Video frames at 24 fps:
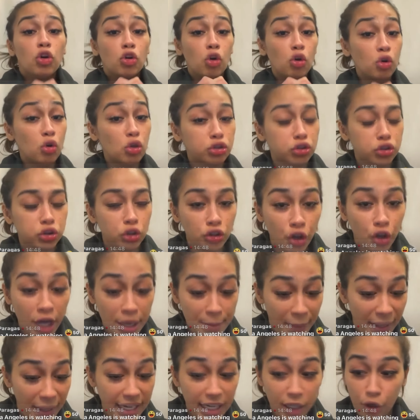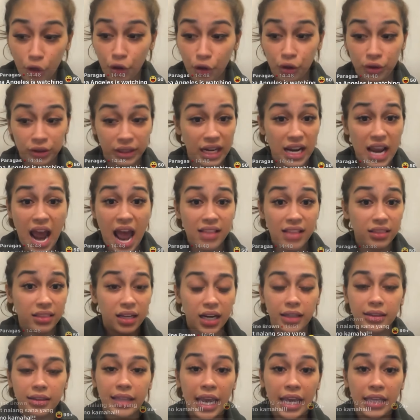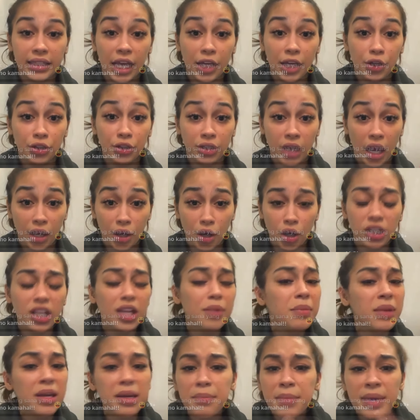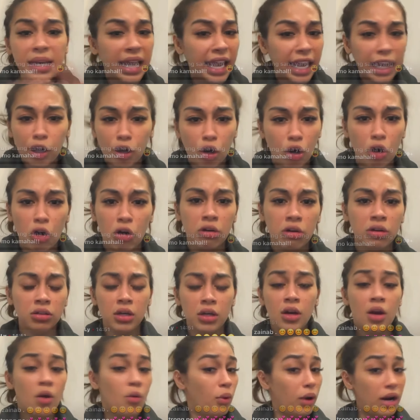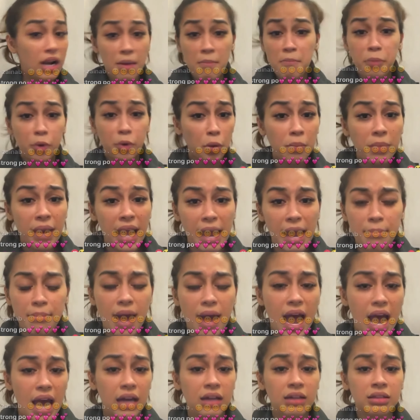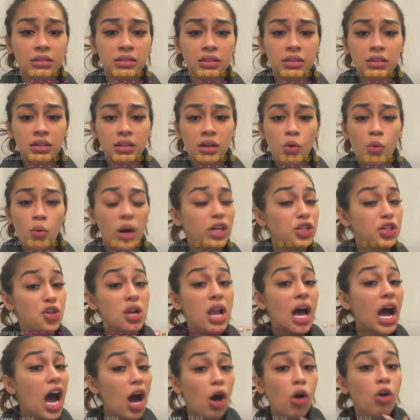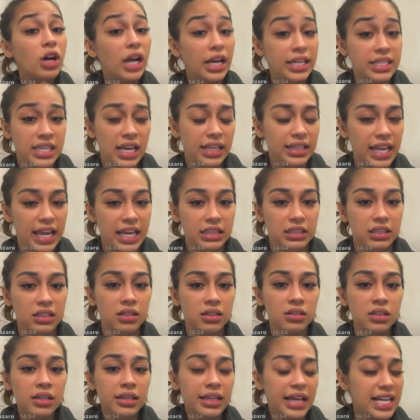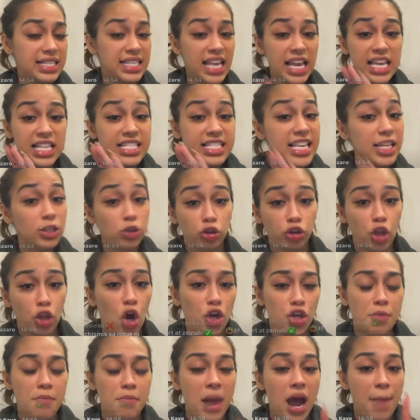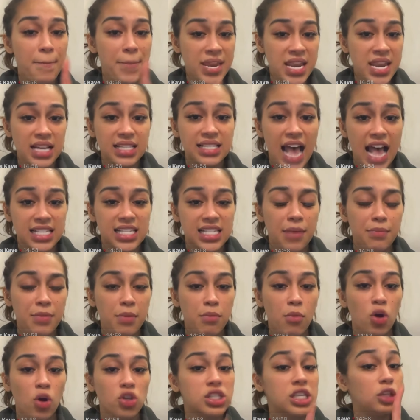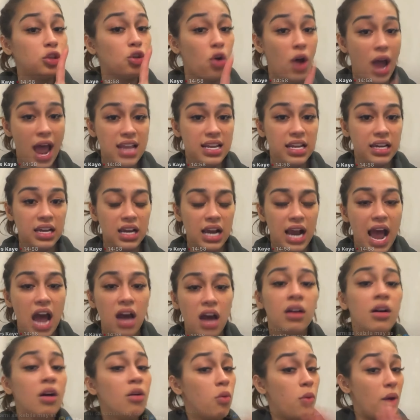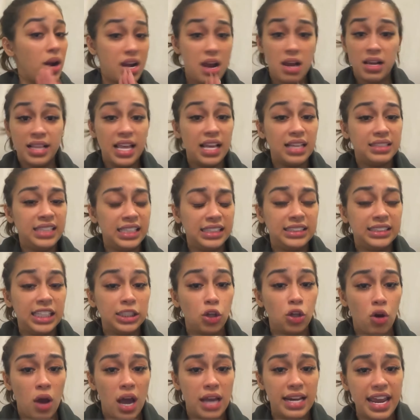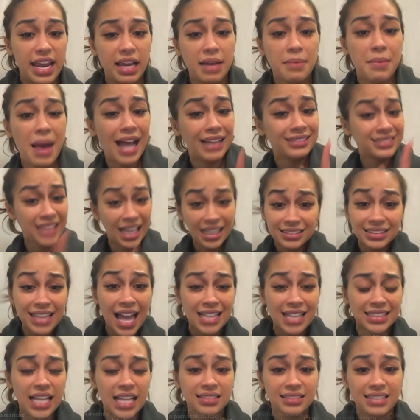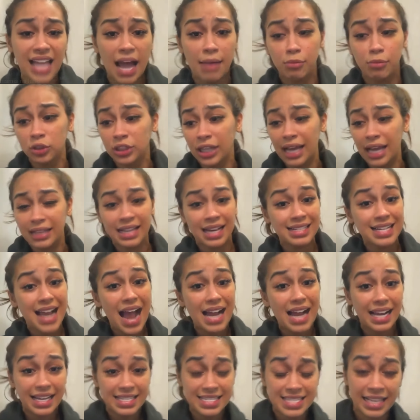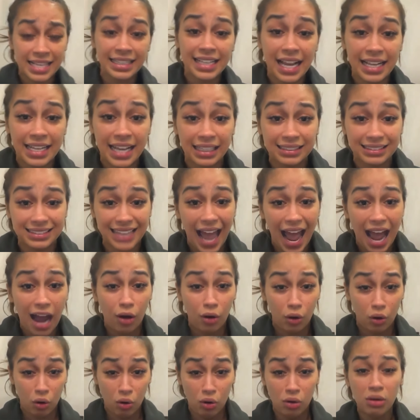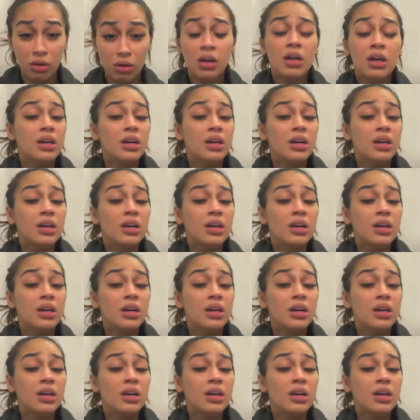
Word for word: Kung gusto nyo ibalik ko yung 300k na yon ngayon, ibibigay ko. Walang problema. Huwag nyo lang ako ganyanin. Kasi hindi totoo yung mga pinagsasabi mo, sinungaling ka. Huwag kang nagsisinungaling. Ang tanda-tanda mo na, nang gaganyan ka ng tao.